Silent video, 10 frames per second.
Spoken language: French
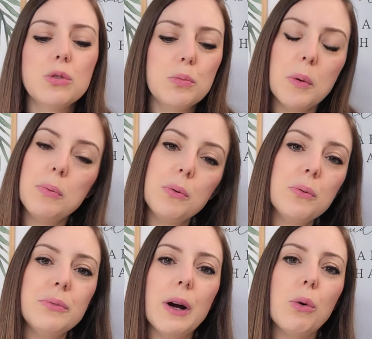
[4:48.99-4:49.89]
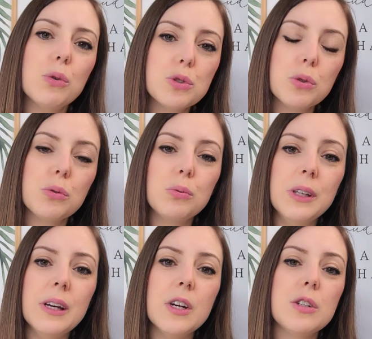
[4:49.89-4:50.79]
Tu peux plus faire
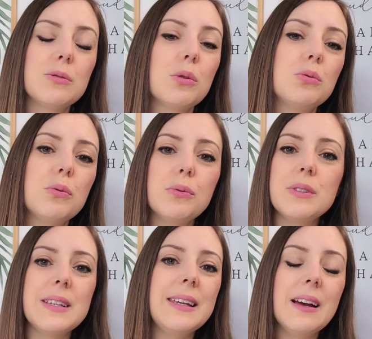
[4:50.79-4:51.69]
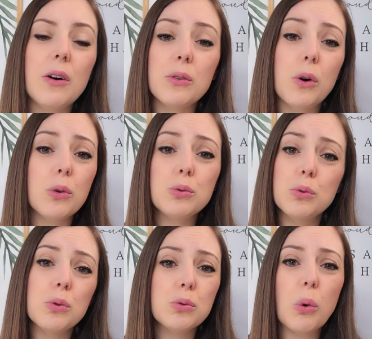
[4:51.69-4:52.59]
aujourd'hui ce que tu faisais il y a encore
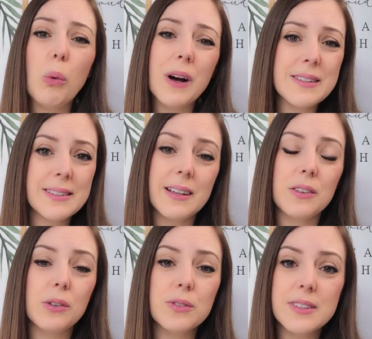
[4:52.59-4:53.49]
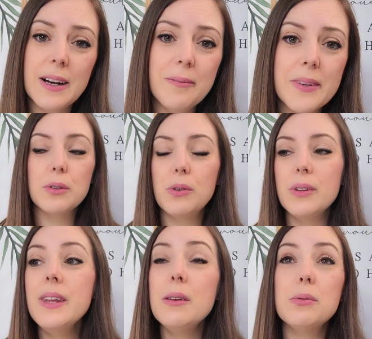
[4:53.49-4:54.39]
2, 3, 5 ans de ça puisque
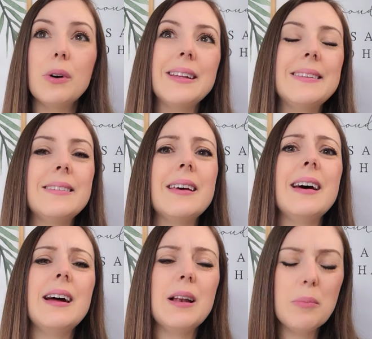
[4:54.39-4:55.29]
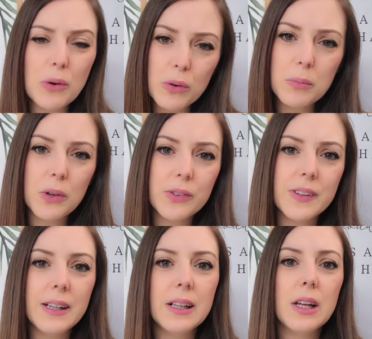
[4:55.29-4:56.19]
le niveau a tellement
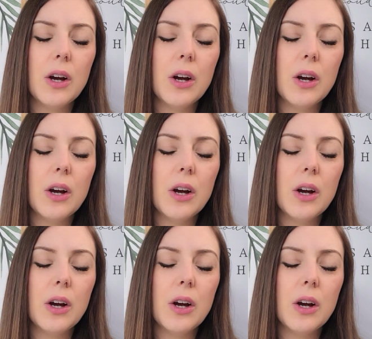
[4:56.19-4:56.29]
augmenté